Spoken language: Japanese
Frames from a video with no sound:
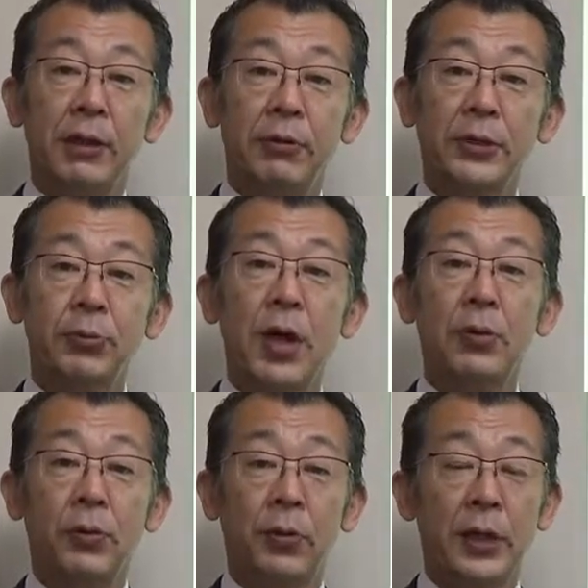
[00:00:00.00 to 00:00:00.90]
私も過
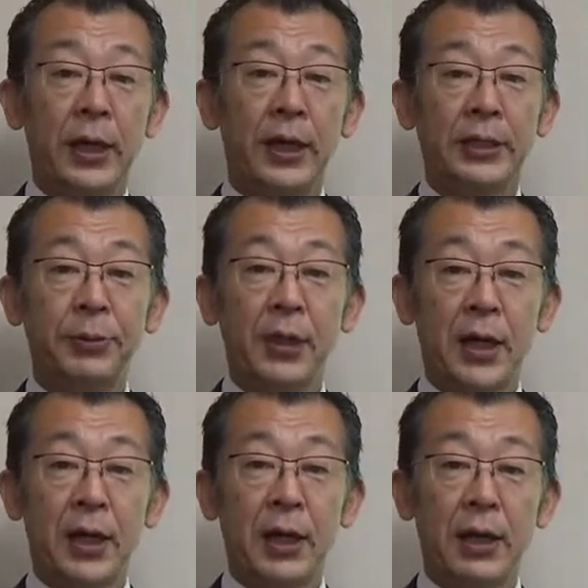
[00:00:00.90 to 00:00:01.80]
去、えセミナー、
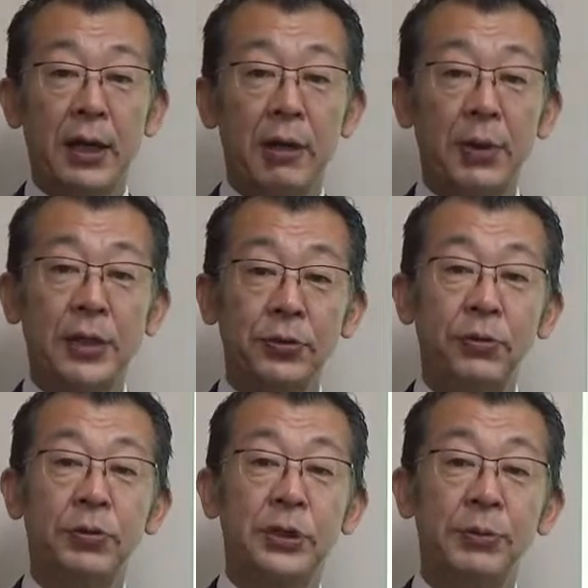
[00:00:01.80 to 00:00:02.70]
まあ、数多
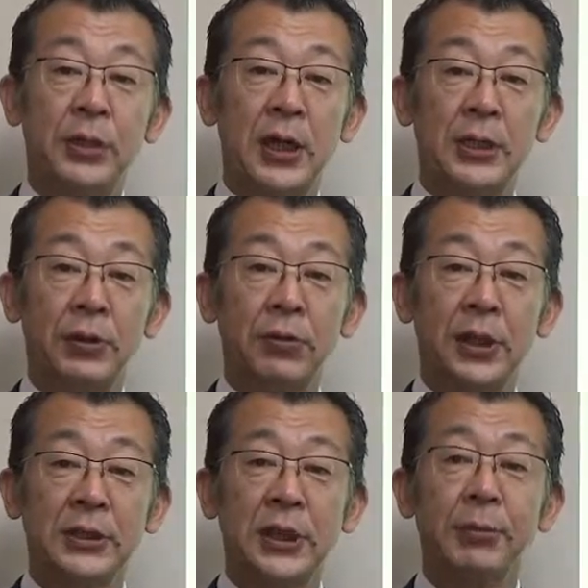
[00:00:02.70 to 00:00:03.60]
くのセミナーに登
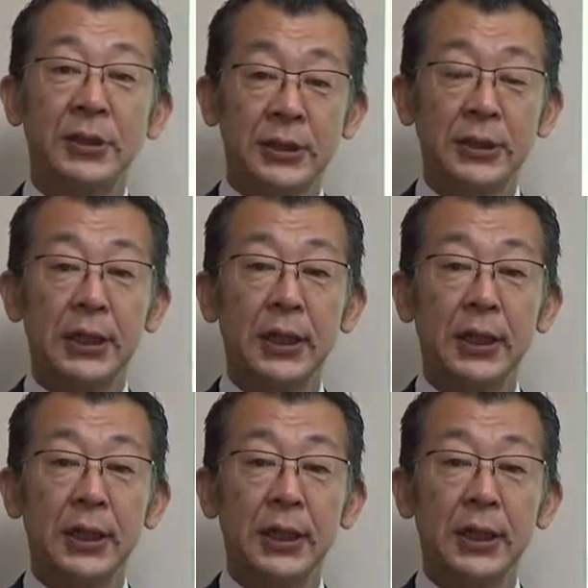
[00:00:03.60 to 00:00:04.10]
壇しています